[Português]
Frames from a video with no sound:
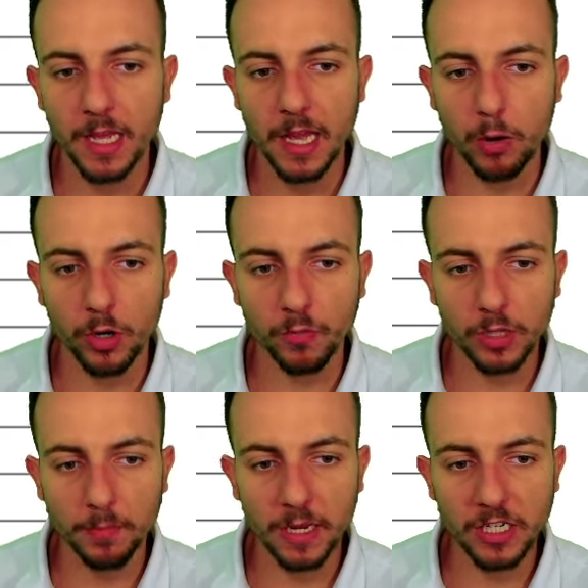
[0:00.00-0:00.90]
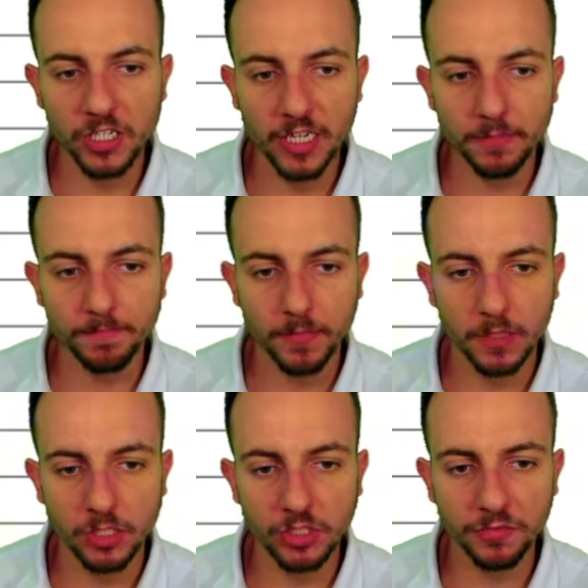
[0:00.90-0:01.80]
Agora eu vou ter que preencher
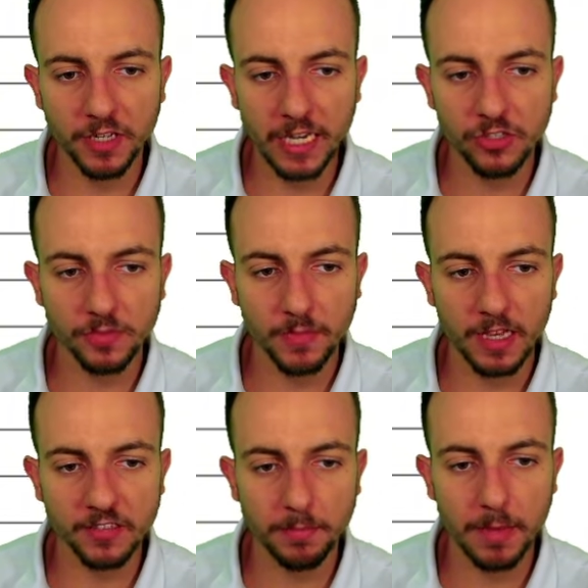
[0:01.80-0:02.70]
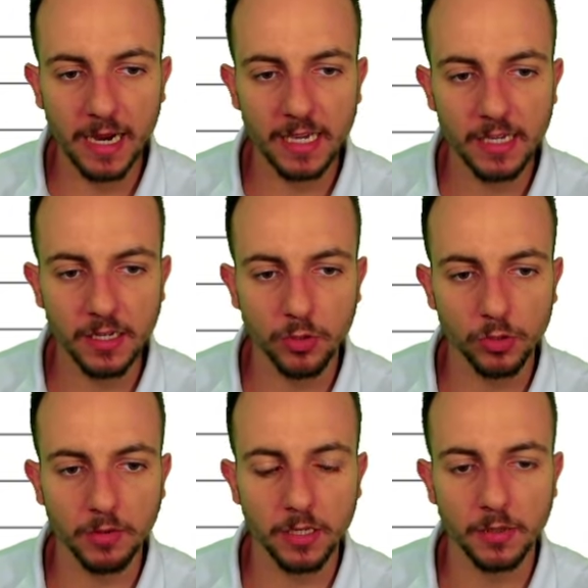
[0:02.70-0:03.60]
diferente essa barrinha que eu
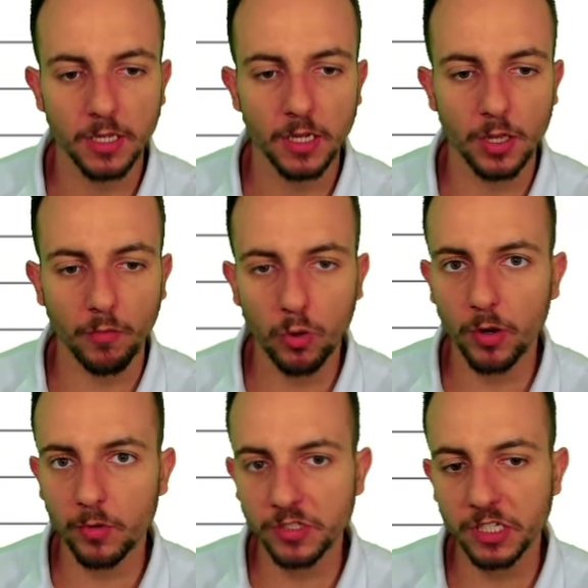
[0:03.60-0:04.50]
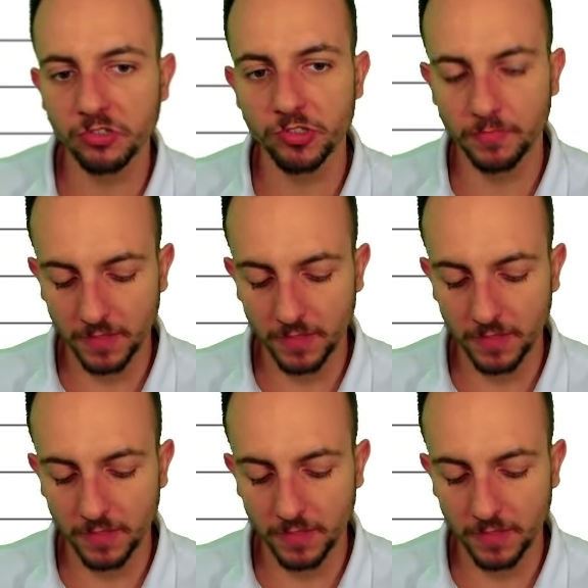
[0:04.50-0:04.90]
tenho aqui. Eu vou colocar o seguinte,